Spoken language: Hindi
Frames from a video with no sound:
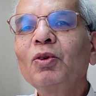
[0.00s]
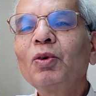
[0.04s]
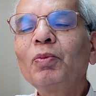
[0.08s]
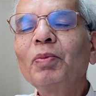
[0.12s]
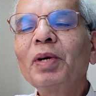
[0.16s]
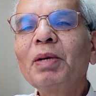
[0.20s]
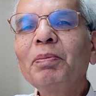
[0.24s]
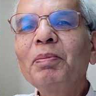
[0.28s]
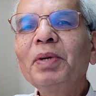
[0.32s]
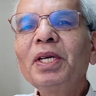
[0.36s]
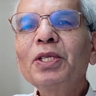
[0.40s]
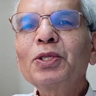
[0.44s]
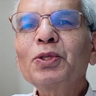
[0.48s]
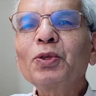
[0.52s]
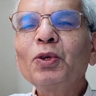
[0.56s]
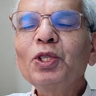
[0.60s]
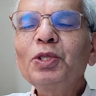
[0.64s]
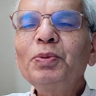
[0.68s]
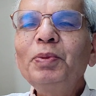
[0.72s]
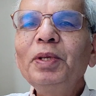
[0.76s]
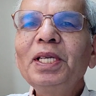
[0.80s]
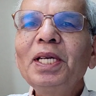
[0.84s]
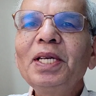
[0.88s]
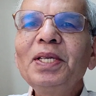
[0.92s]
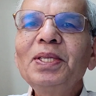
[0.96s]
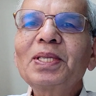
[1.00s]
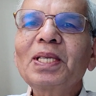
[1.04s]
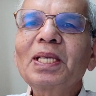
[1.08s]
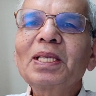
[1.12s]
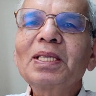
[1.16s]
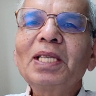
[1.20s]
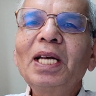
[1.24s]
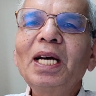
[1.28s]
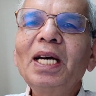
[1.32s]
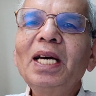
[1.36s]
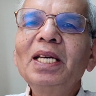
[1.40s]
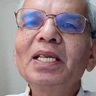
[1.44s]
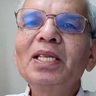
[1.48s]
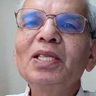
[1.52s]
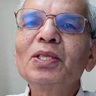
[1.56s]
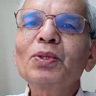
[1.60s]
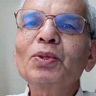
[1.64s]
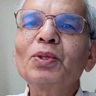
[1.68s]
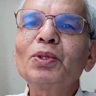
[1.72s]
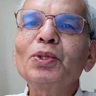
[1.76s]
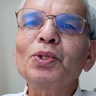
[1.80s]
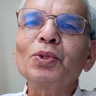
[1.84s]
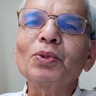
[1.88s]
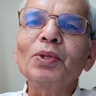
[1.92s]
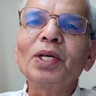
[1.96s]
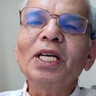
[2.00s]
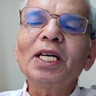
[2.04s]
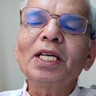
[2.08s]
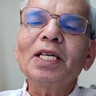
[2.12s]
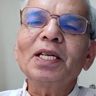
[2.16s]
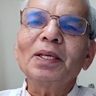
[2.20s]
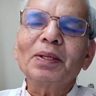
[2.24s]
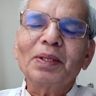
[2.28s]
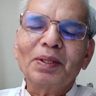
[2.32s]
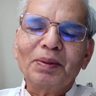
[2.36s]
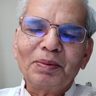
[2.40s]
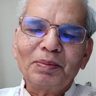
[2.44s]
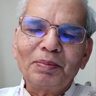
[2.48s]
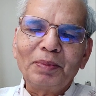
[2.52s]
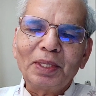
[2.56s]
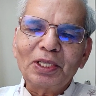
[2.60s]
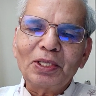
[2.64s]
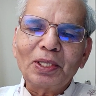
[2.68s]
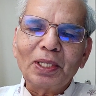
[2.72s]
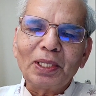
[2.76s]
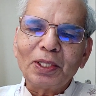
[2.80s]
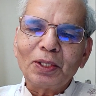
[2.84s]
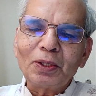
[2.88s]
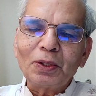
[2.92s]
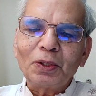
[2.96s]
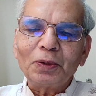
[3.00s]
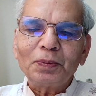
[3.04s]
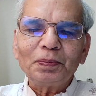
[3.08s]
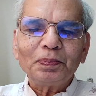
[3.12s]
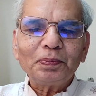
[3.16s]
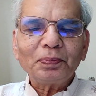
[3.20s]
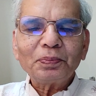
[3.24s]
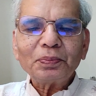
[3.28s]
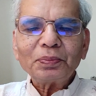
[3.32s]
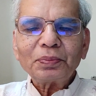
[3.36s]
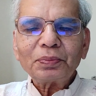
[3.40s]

वो मन में सोच भी नहीं सकता है कि इसको छुए मैथिली को